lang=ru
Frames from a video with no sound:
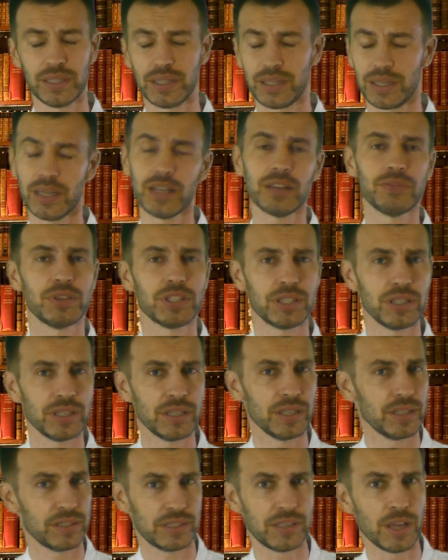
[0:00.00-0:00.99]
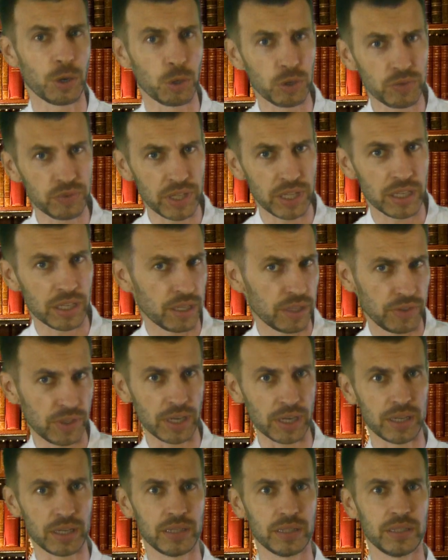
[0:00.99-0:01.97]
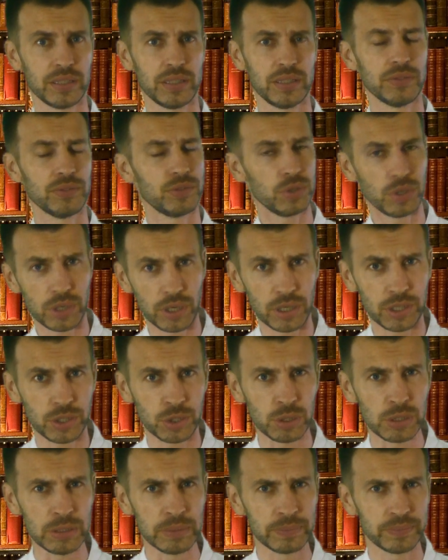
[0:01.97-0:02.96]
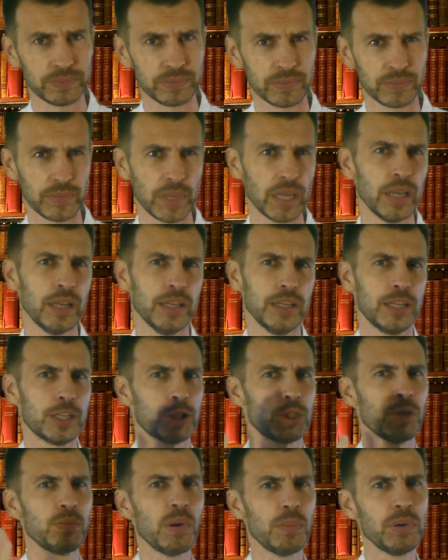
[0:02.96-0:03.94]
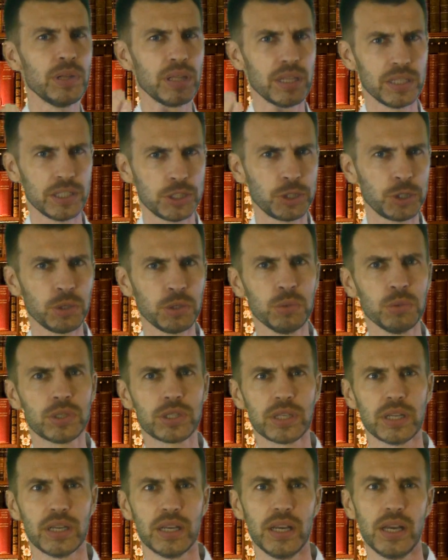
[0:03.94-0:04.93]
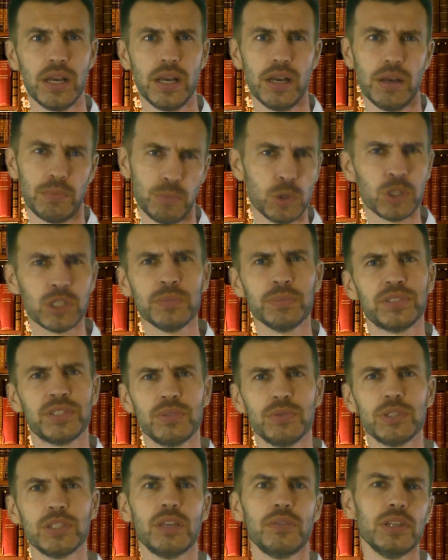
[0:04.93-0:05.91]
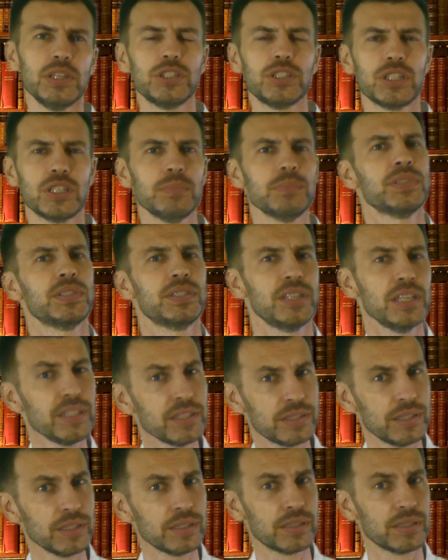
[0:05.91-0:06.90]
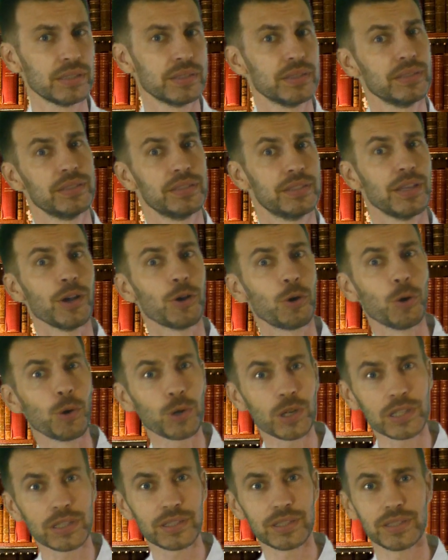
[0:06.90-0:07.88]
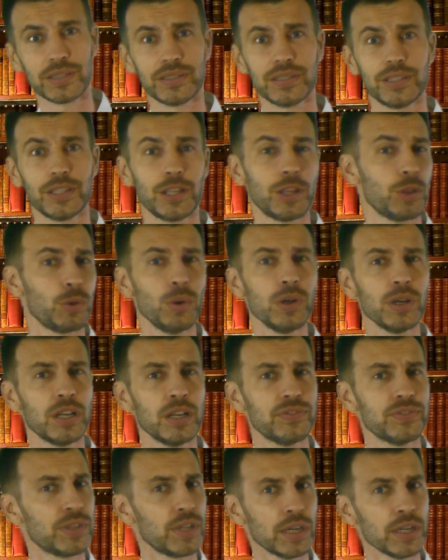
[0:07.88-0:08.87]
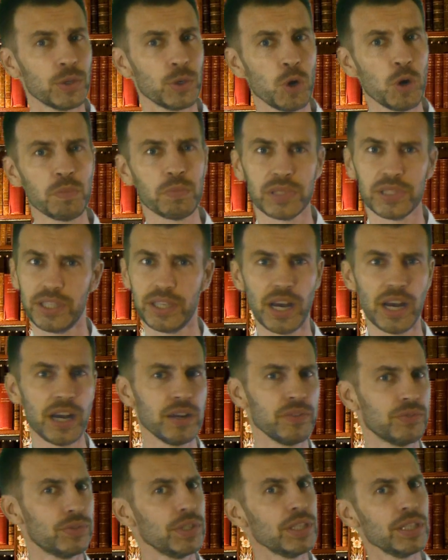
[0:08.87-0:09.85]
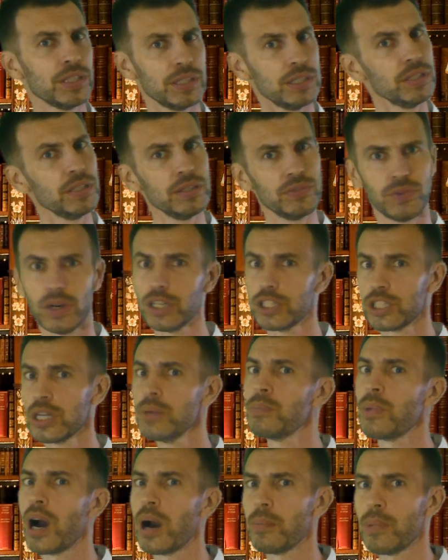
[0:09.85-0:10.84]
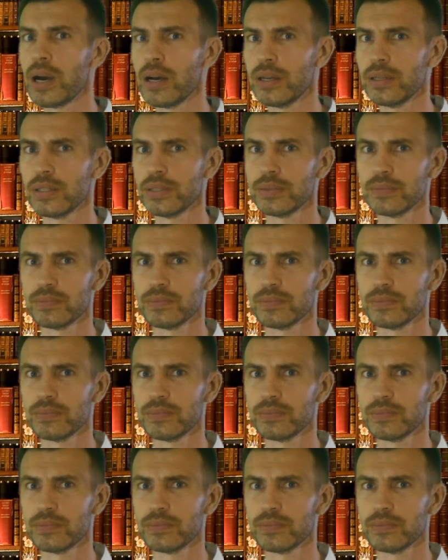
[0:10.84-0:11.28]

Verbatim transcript: «Как ваше здоровье, Вера? Все хорошо? Чтобы было еще лучше, можем сегодня вечером съездить за город». Только втроем, я, вы и ваша мама.